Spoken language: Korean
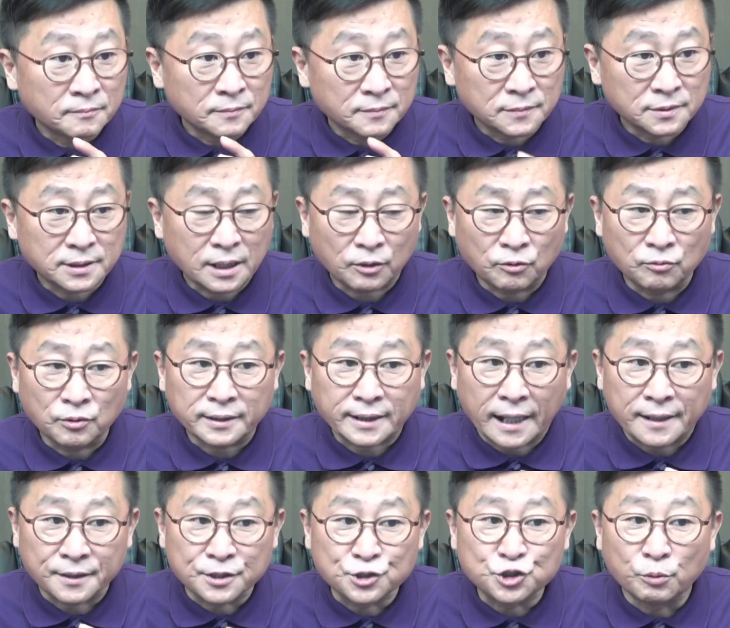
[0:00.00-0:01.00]
음, 사건과
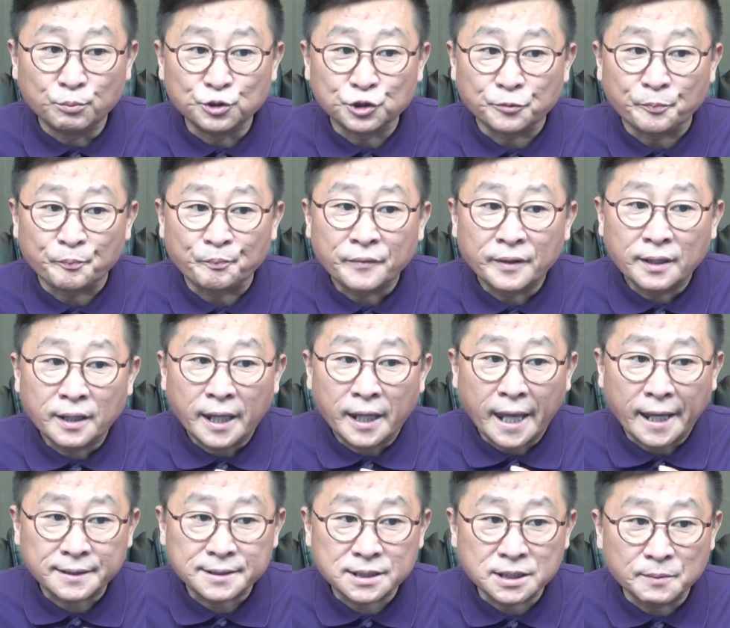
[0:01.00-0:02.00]
다른 점은
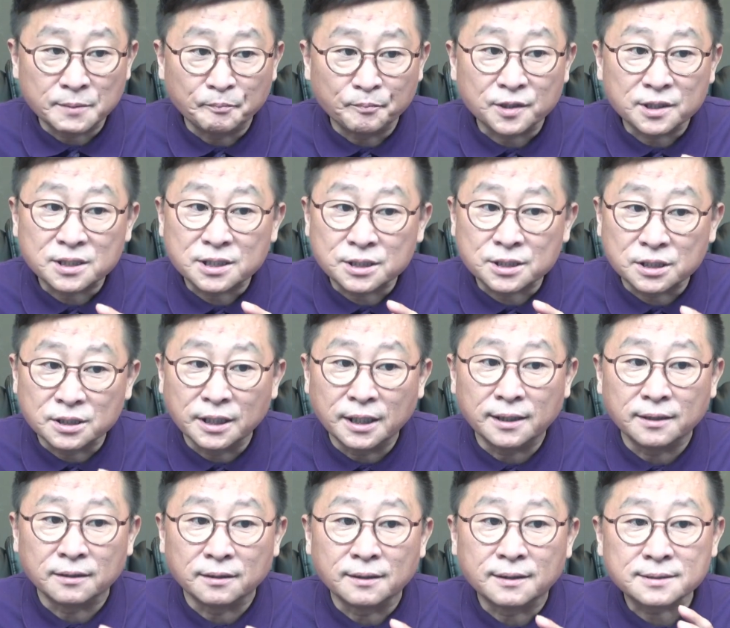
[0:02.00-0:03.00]
핵심
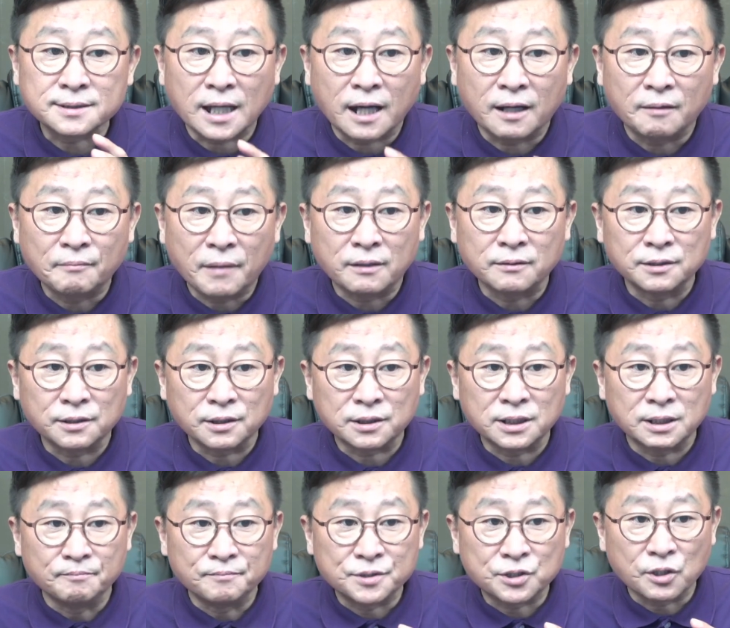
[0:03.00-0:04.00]
증인 쌍방울
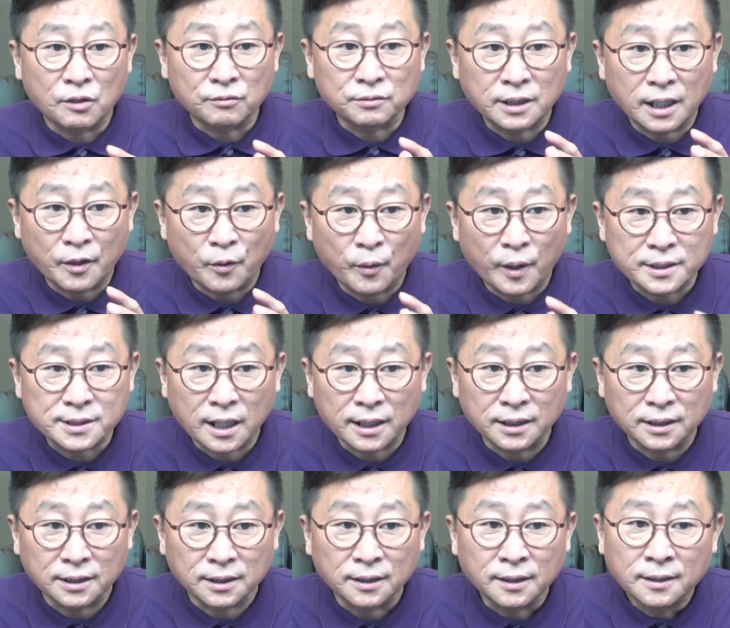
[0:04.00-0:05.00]
김성태 회장이